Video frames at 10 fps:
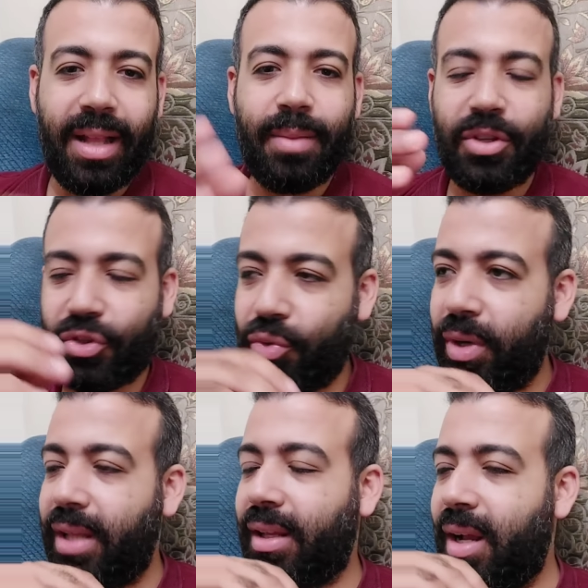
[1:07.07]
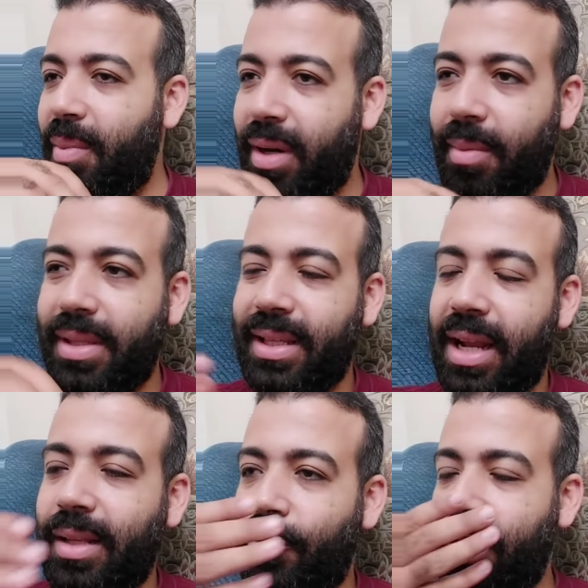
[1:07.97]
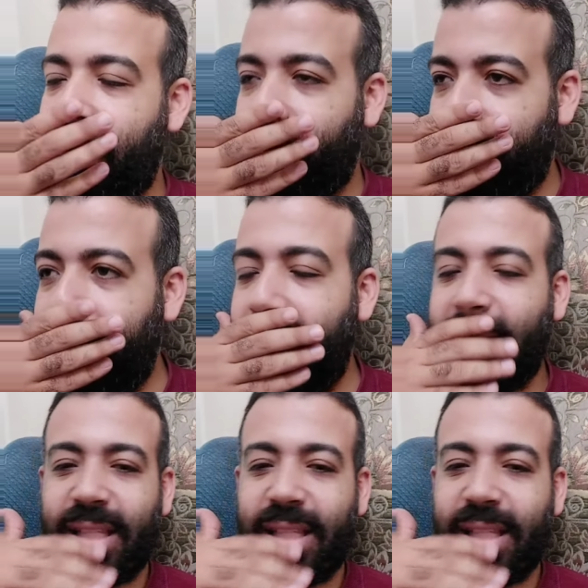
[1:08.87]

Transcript: لا ده مشوه لا ده راح بيراميدز لا ده مش عارف ايه لا ده